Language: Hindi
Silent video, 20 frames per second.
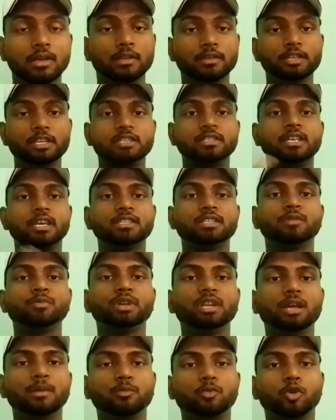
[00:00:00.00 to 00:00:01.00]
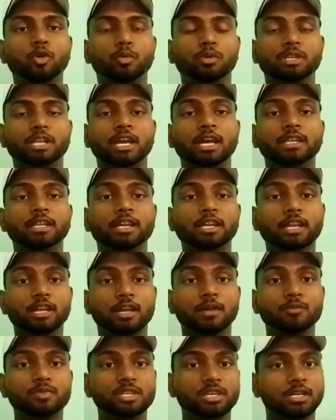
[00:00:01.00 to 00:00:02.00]
एकदम ऐसा मैंने आप लोग को बताया था कि
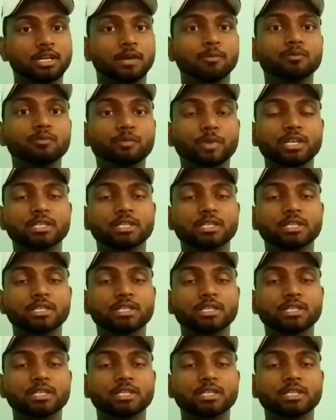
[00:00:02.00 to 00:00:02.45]
कम से कम